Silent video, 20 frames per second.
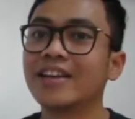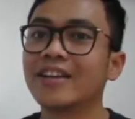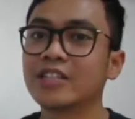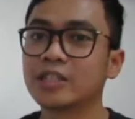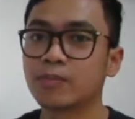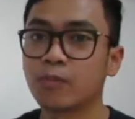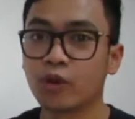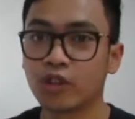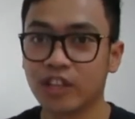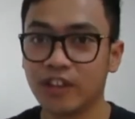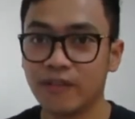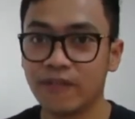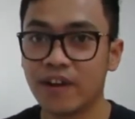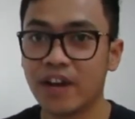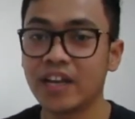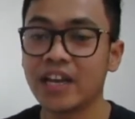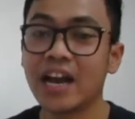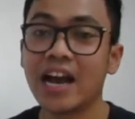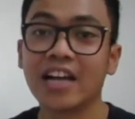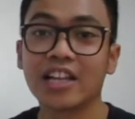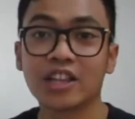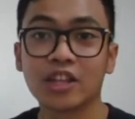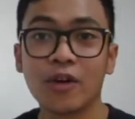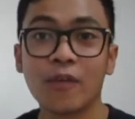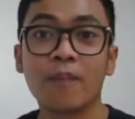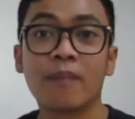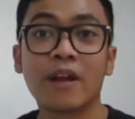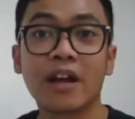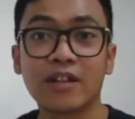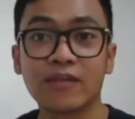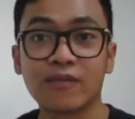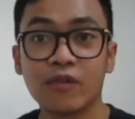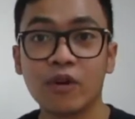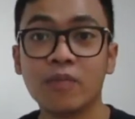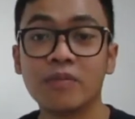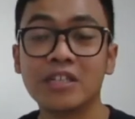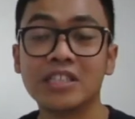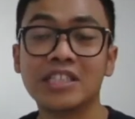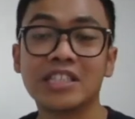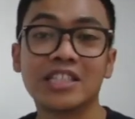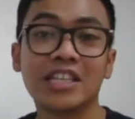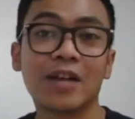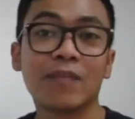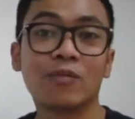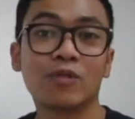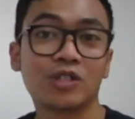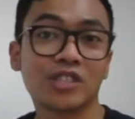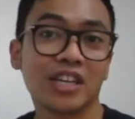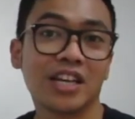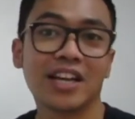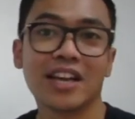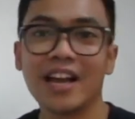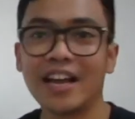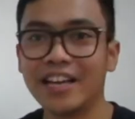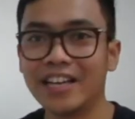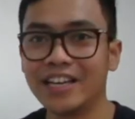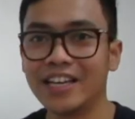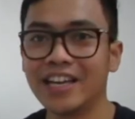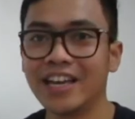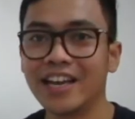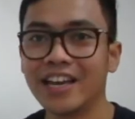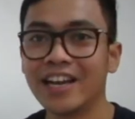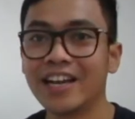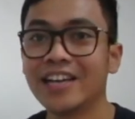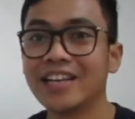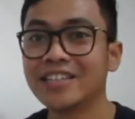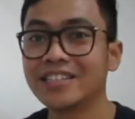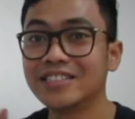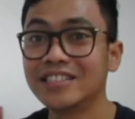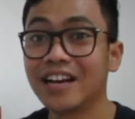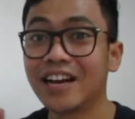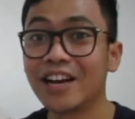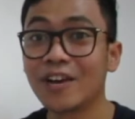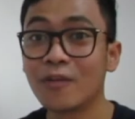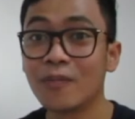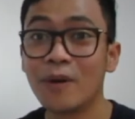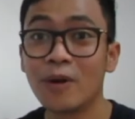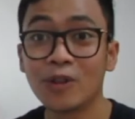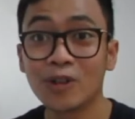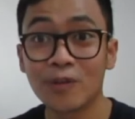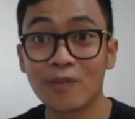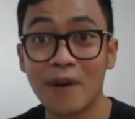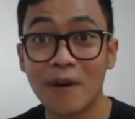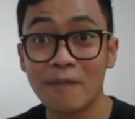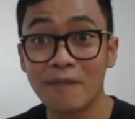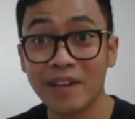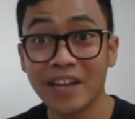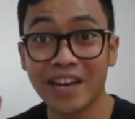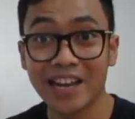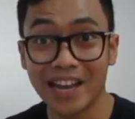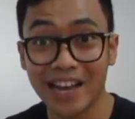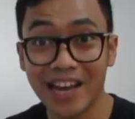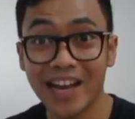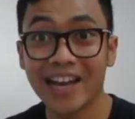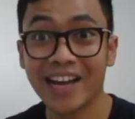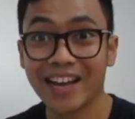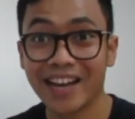Spotify atau platform digital musik lainnya. Jangan lupa untuk mampir ya.